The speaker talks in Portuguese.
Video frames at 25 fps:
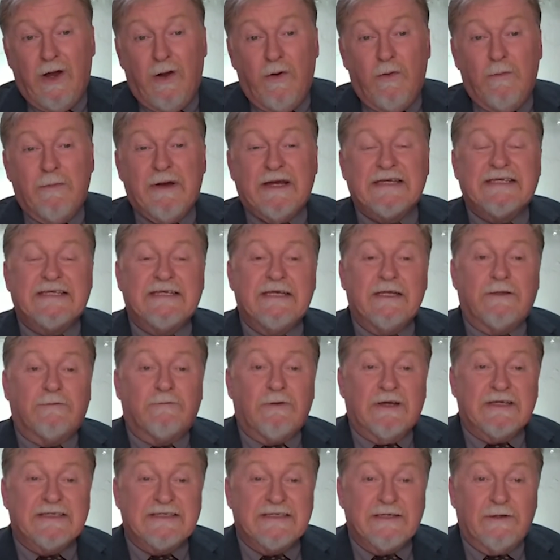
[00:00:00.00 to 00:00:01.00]
uma
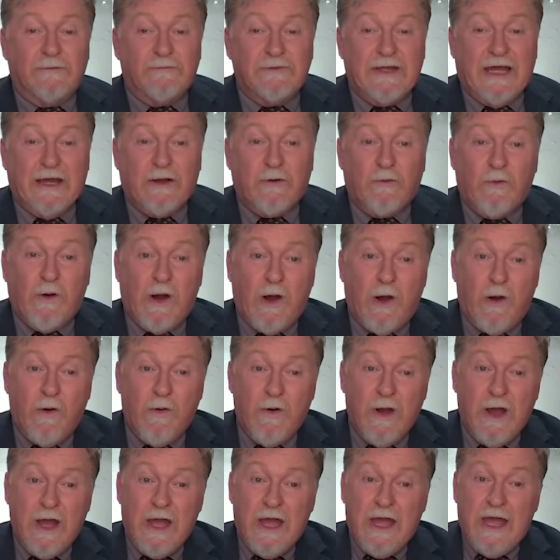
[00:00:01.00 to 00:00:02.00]
situação na
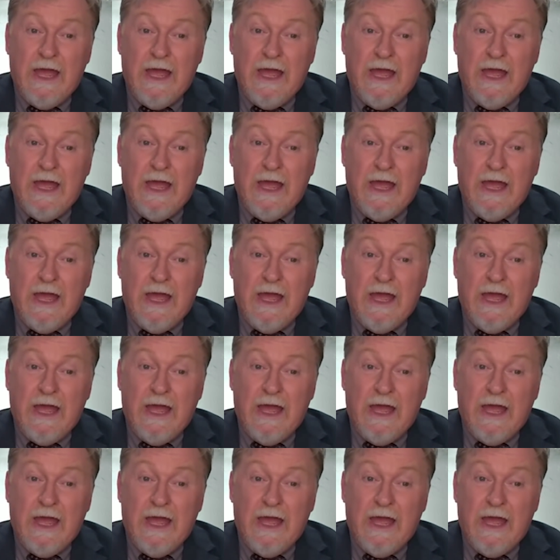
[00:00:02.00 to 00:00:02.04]
qual